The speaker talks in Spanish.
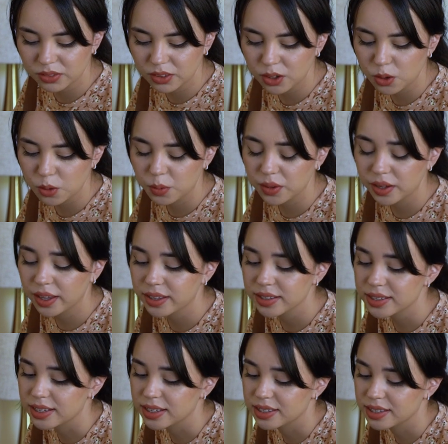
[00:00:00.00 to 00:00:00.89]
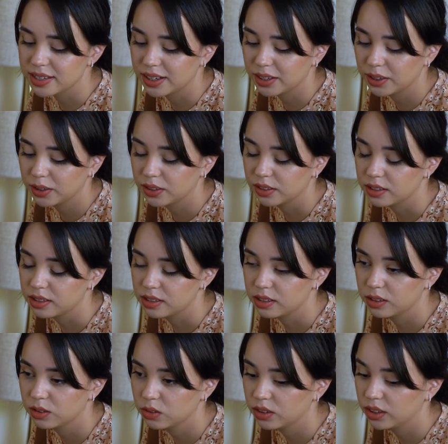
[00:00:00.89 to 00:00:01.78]
Yo voy a descansar. Ha
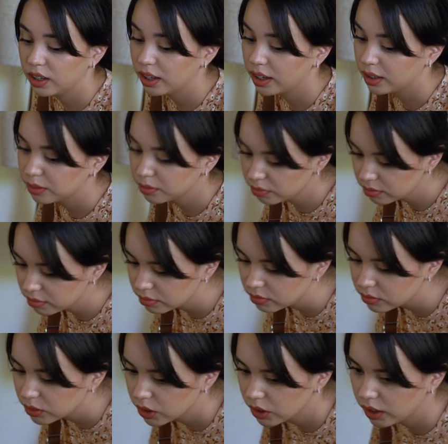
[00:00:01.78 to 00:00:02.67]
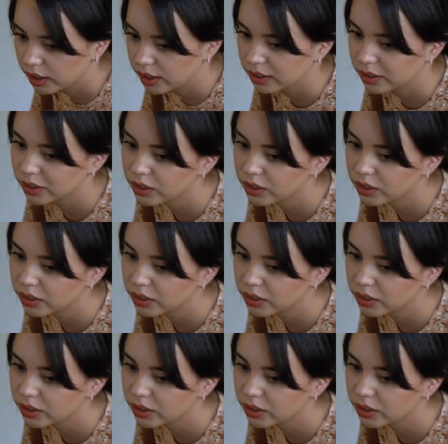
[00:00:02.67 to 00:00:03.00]
sido un día muy largo.